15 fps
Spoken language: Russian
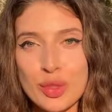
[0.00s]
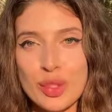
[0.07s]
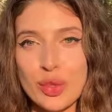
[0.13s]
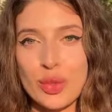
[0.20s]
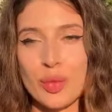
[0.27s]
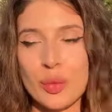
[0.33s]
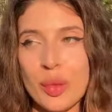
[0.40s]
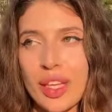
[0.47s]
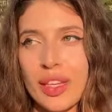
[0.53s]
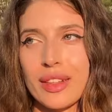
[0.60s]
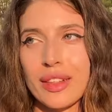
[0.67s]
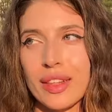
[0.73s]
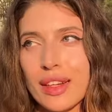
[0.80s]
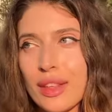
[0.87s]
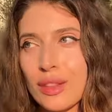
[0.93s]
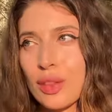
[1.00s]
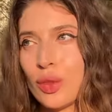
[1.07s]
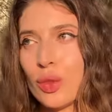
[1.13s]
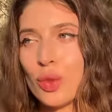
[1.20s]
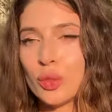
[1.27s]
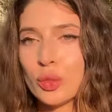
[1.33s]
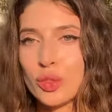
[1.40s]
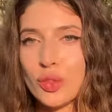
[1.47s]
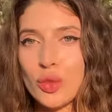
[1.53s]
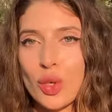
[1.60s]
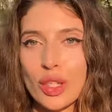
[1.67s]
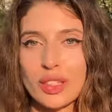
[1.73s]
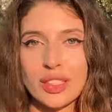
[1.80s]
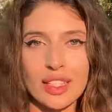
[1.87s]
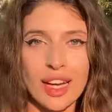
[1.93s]
что он имеет некоторую умственную
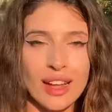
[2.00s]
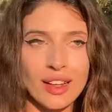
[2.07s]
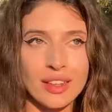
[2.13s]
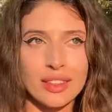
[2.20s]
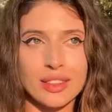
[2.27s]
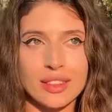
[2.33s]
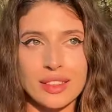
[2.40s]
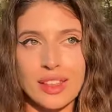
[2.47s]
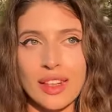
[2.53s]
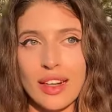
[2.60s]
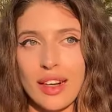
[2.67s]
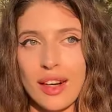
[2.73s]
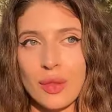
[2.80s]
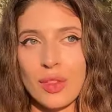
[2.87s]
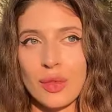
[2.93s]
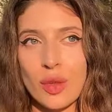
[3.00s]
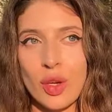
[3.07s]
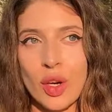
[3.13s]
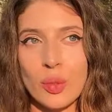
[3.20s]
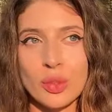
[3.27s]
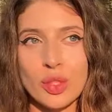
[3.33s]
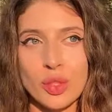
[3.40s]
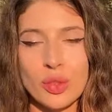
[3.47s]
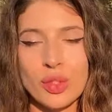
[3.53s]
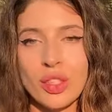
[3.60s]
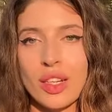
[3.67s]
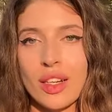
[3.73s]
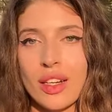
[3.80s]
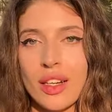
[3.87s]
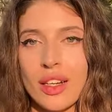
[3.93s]
отсталость, а, у него
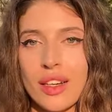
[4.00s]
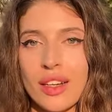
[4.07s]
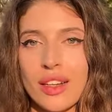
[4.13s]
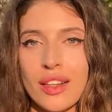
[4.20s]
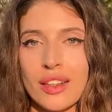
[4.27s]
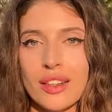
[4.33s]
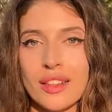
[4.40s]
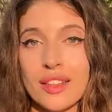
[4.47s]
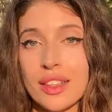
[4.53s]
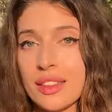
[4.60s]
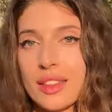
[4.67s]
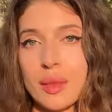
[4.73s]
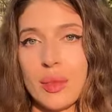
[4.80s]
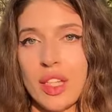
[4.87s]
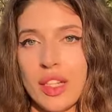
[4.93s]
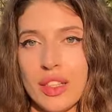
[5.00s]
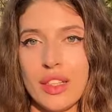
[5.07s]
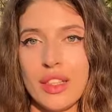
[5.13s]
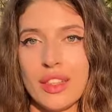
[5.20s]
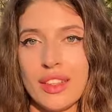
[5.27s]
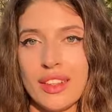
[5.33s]
абсолютно нет сомнений